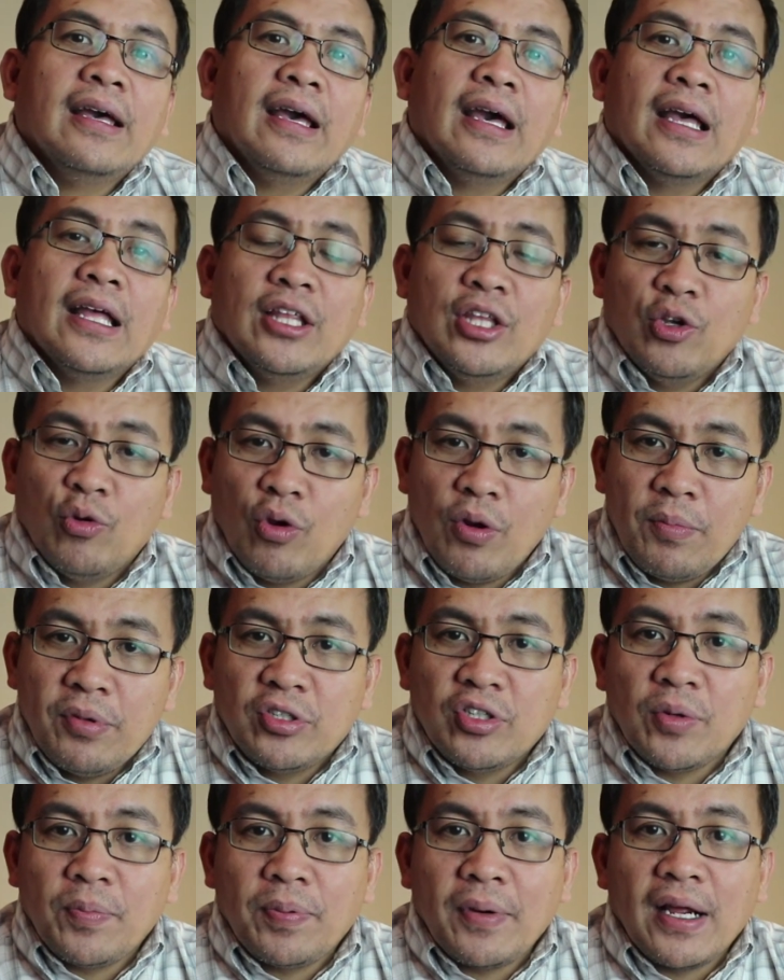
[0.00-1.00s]
And you will be
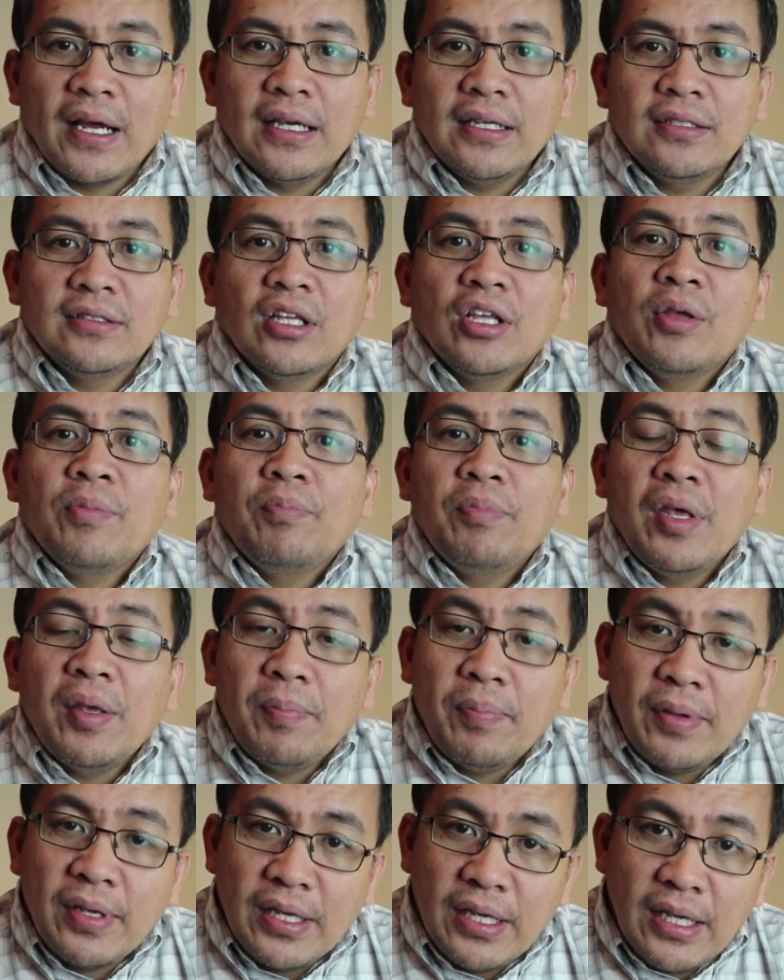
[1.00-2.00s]
surprised na yung
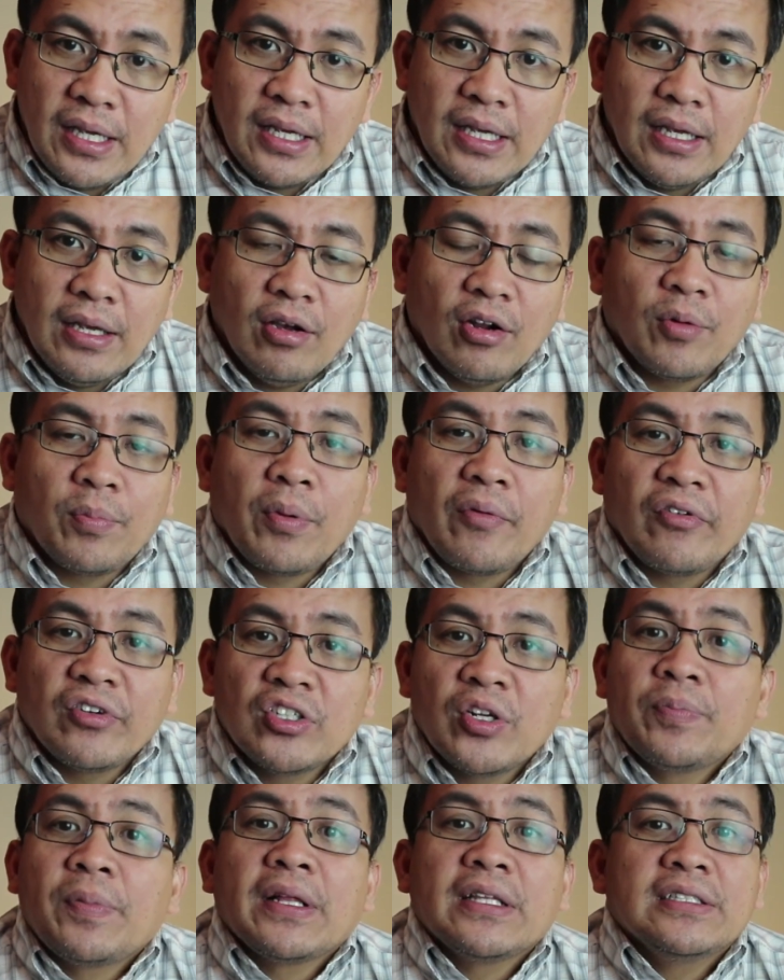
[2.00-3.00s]
PPE or
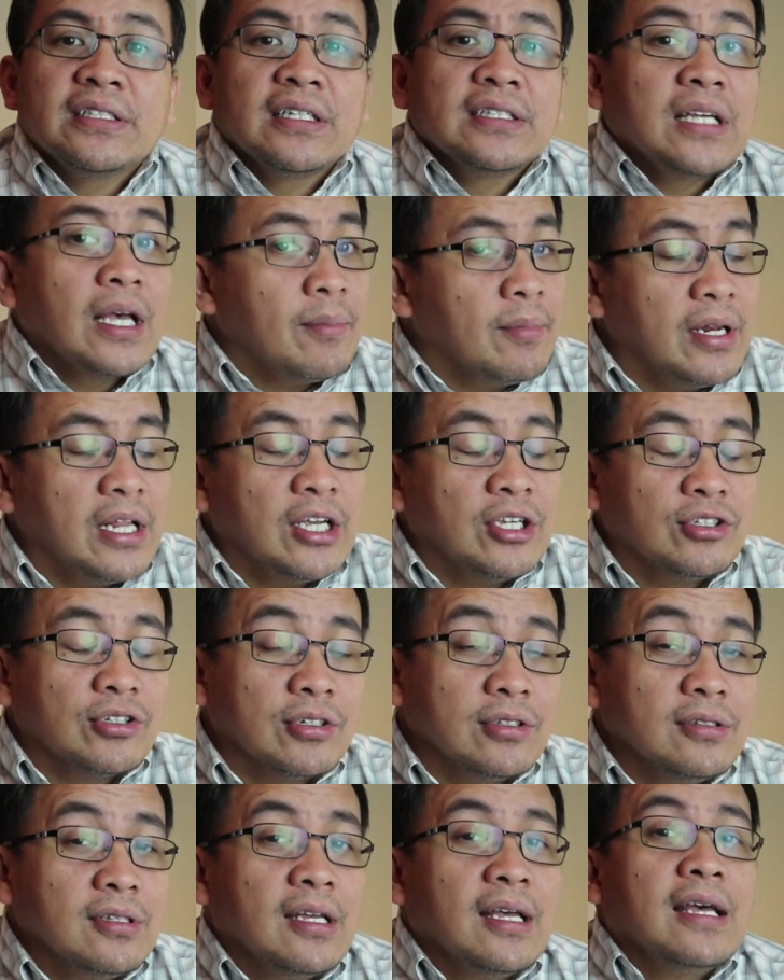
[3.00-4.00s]
Professional Practice
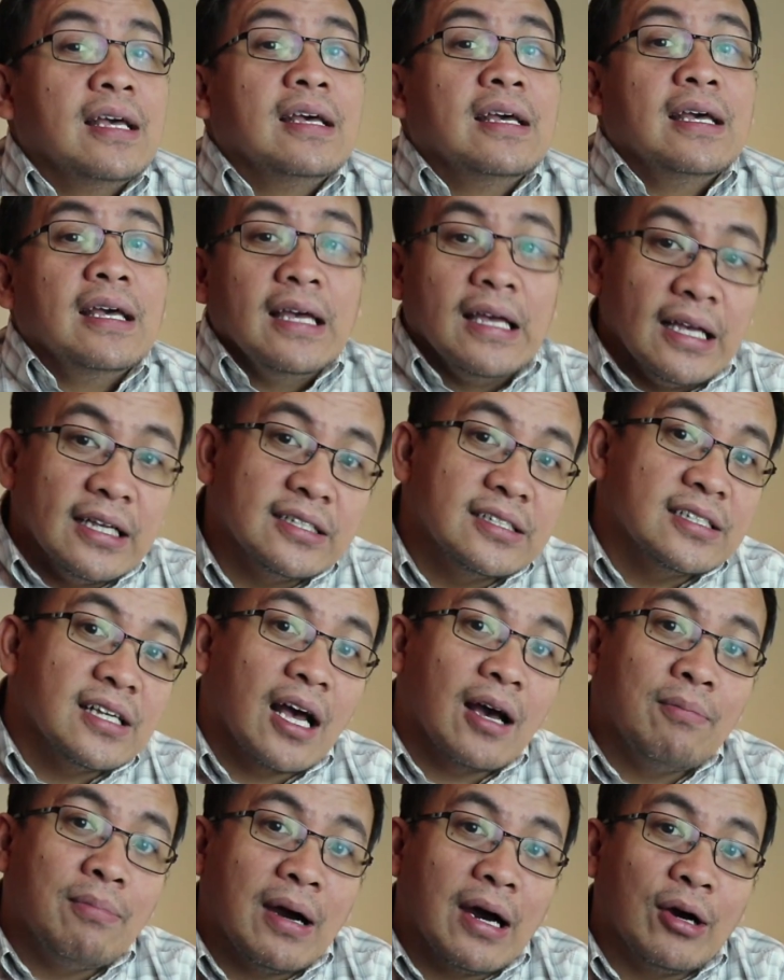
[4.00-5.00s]
Examination is
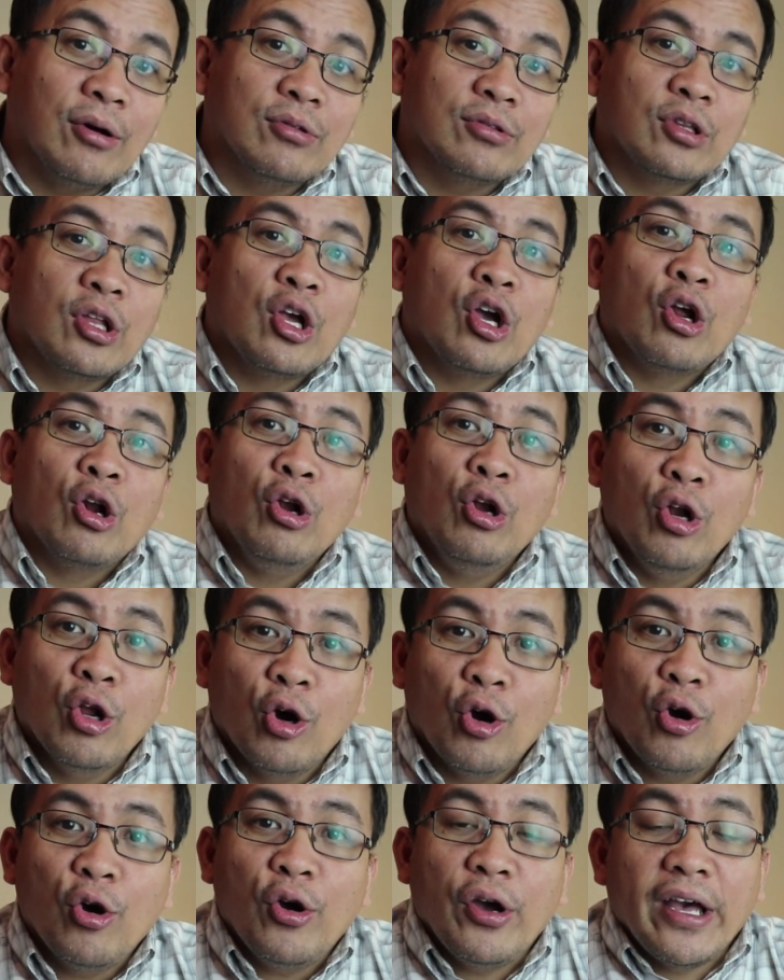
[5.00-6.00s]
about
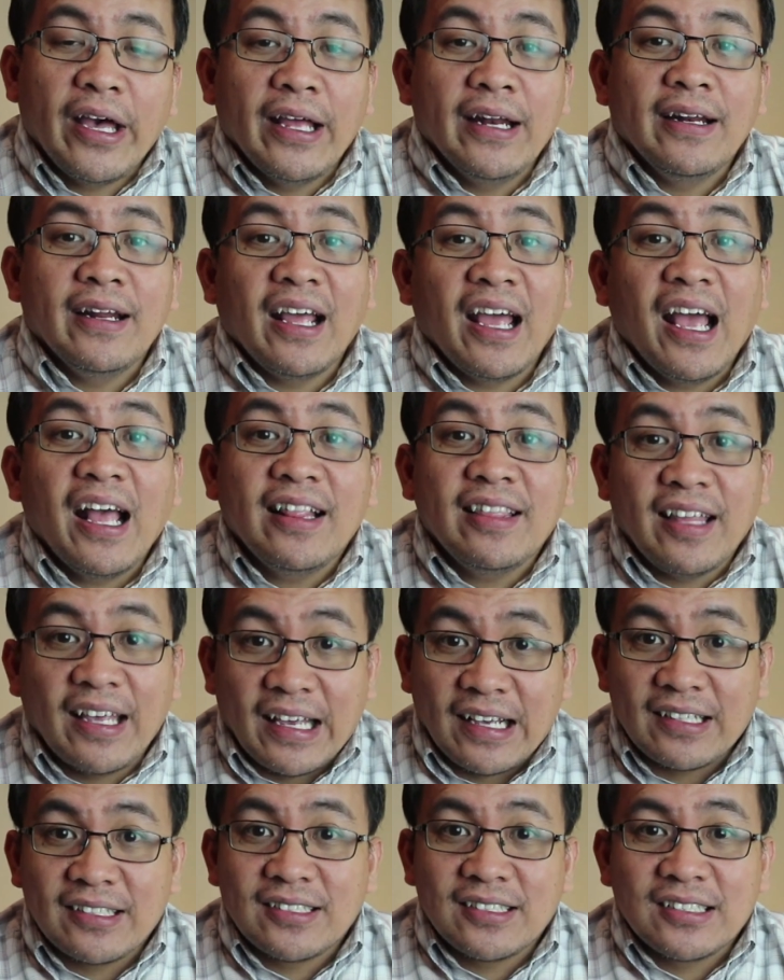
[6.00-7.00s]
law and
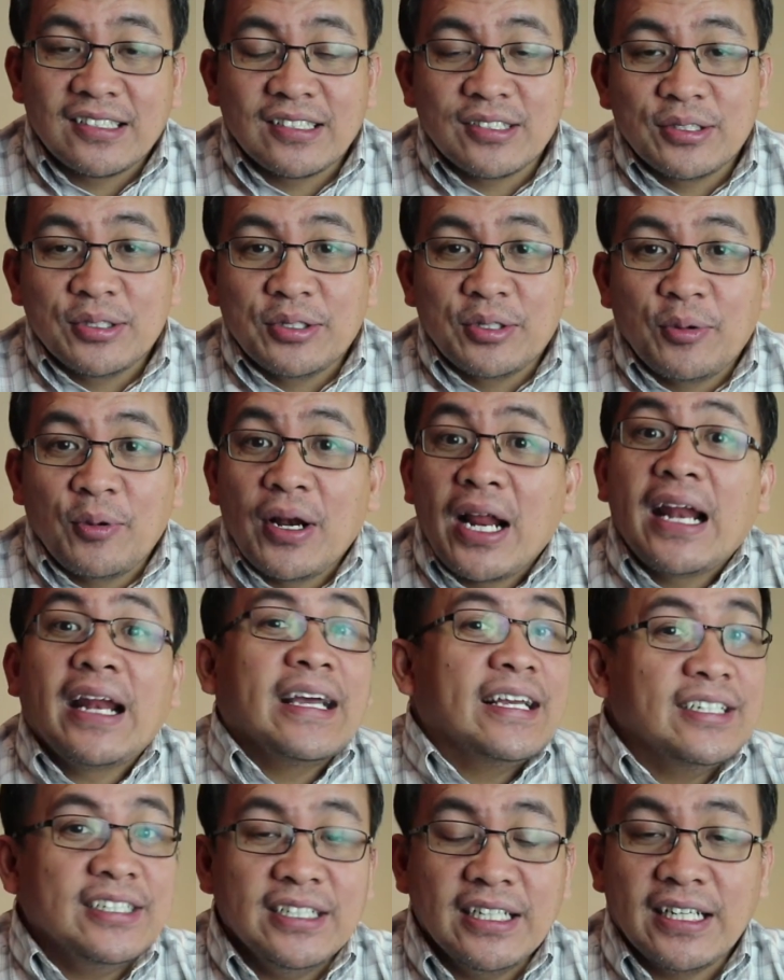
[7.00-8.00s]
ethics. So, wala nang
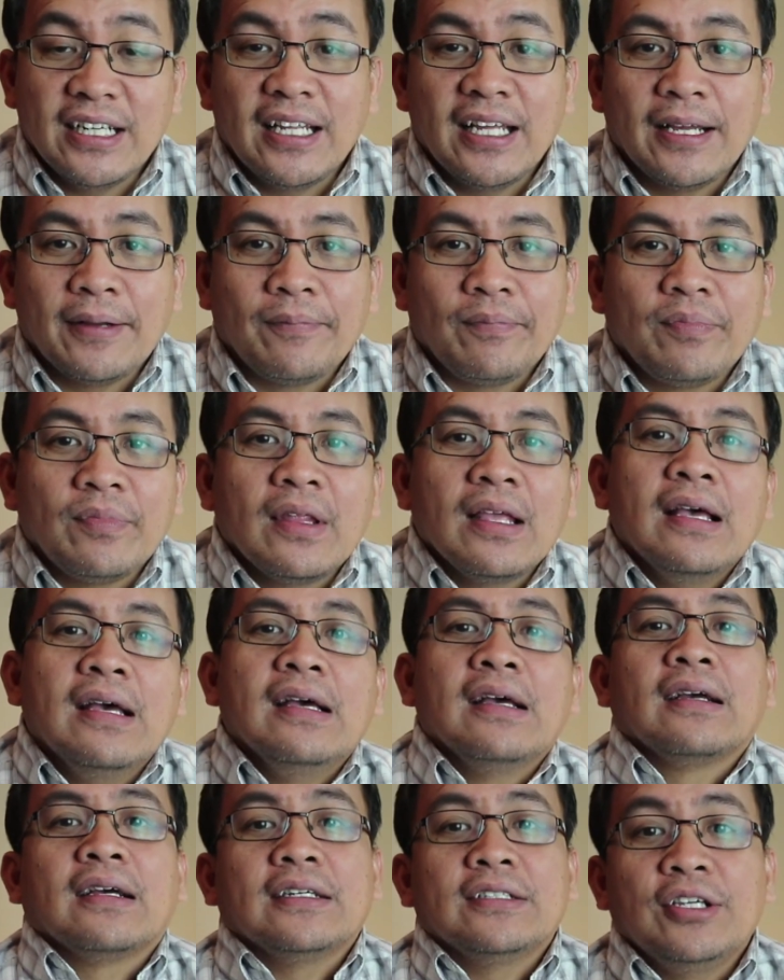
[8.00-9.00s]
engineering.
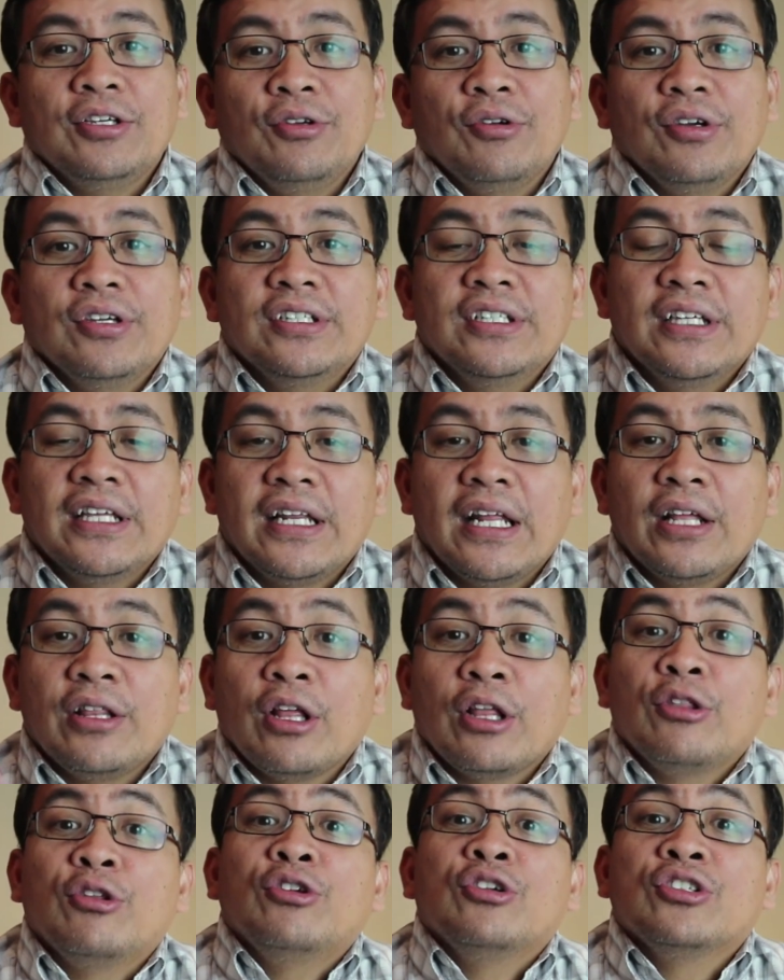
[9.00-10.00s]
Kasi yung engineering,
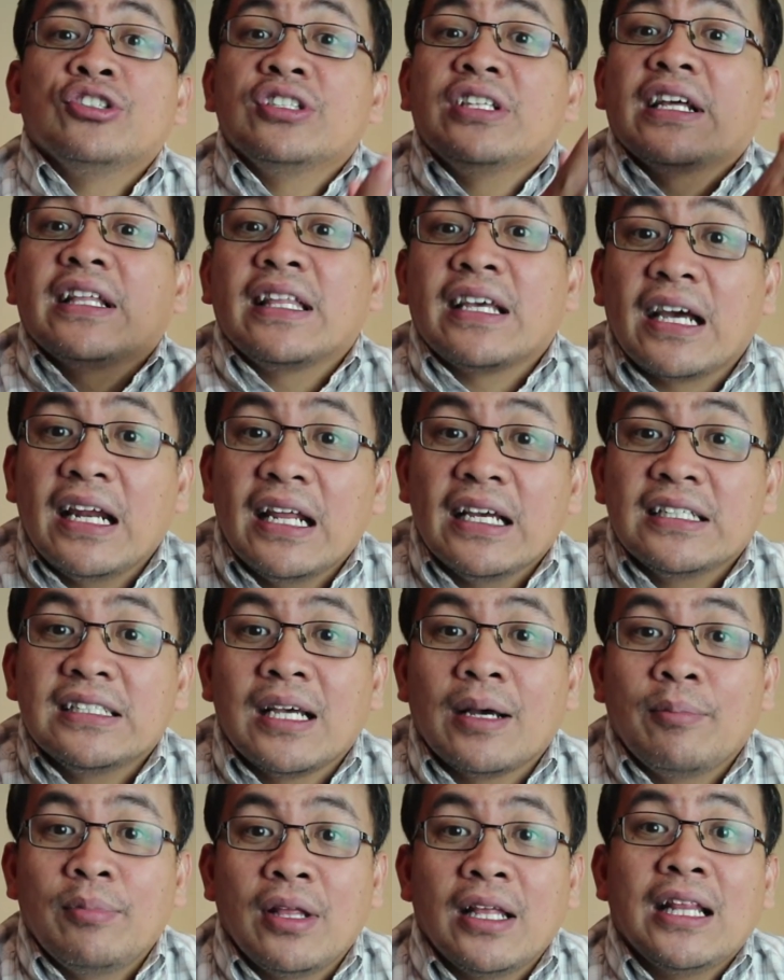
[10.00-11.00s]
nandun yung sa technical
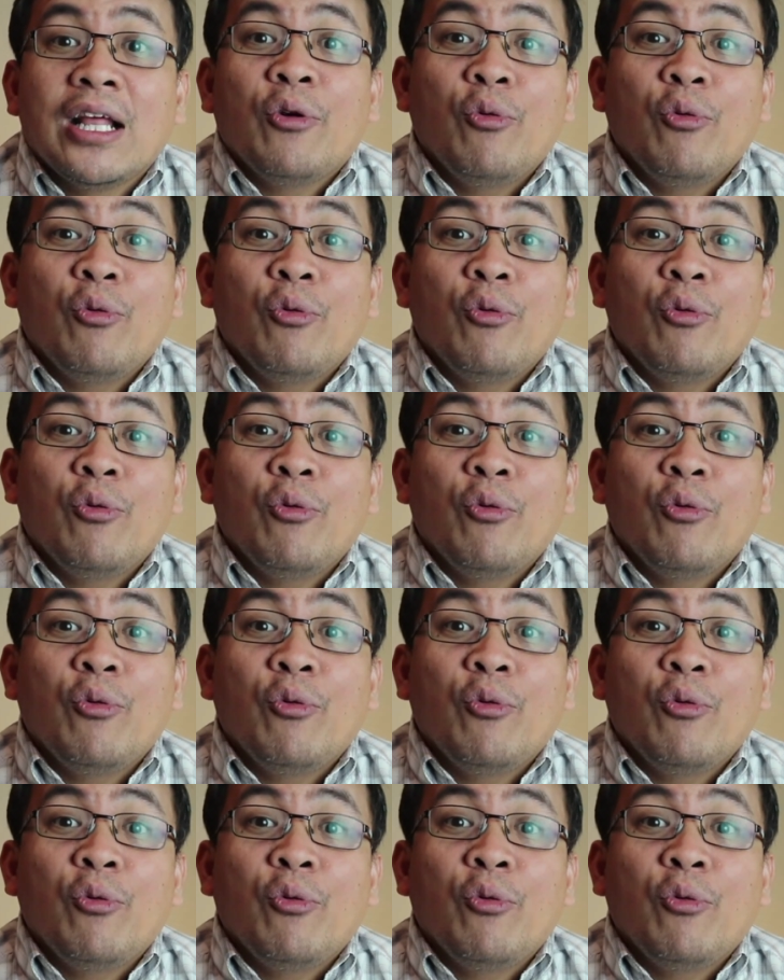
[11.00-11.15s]
exam na